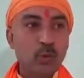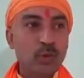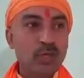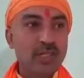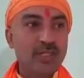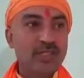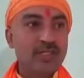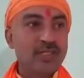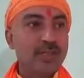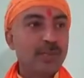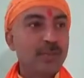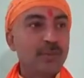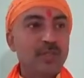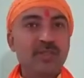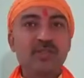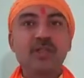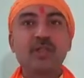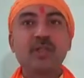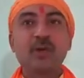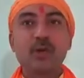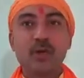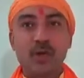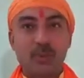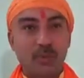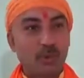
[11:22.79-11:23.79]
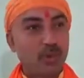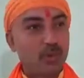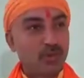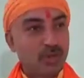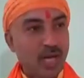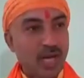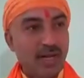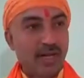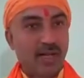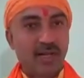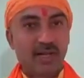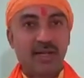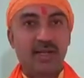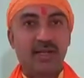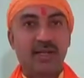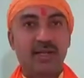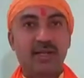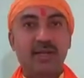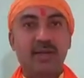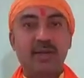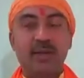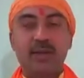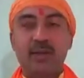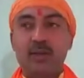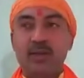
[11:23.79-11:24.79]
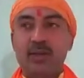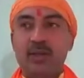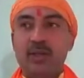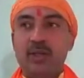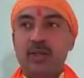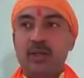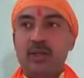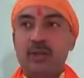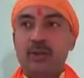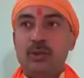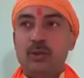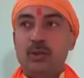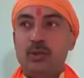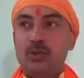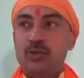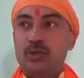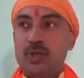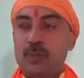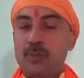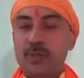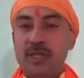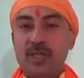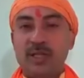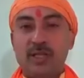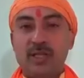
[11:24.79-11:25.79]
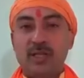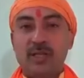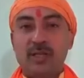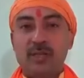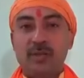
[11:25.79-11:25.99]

उन्नीस से बीस की ओर हम लोग जा रहे हैं तो सभी